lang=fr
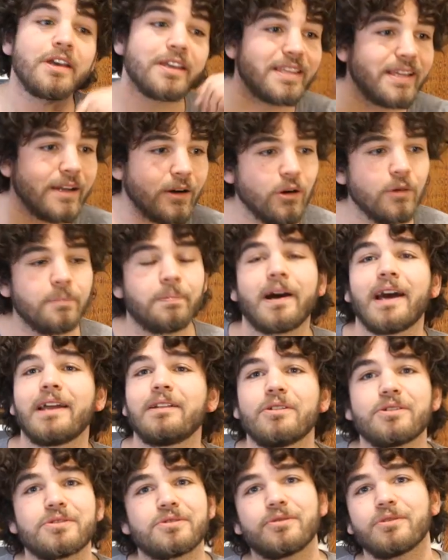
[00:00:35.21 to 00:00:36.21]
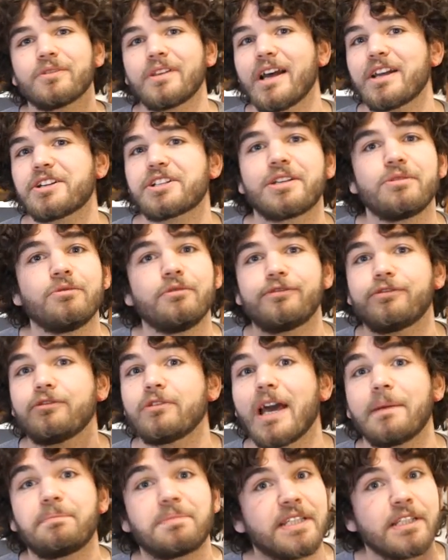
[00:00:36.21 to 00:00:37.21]
qui reprennent le sondage, qui nous font
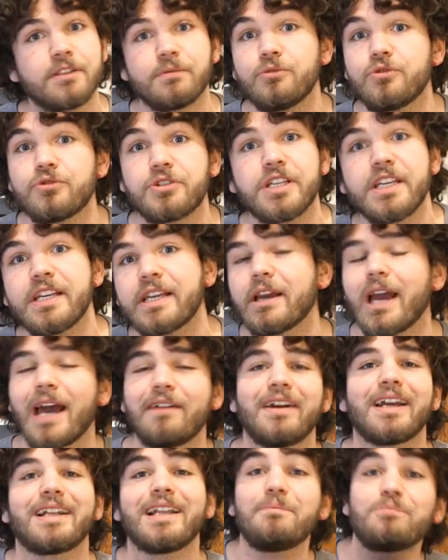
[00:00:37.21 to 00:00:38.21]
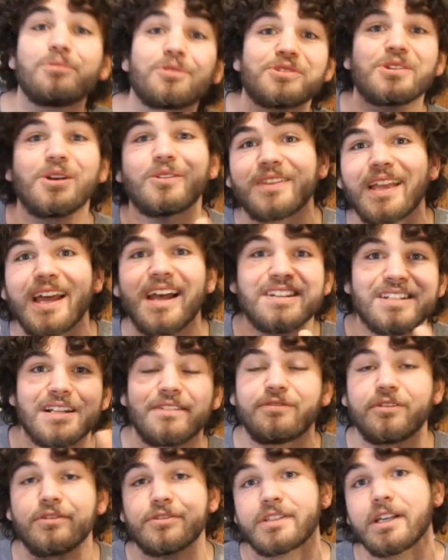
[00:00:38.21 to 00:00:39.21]
la petite musique avec les pourcentages, les
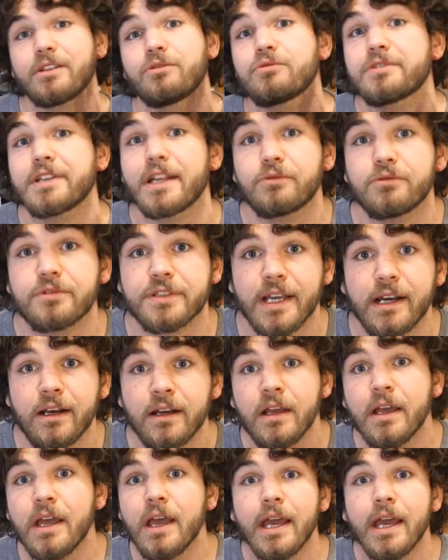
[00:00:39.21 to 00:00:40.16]
Français, tout ça, tout ça.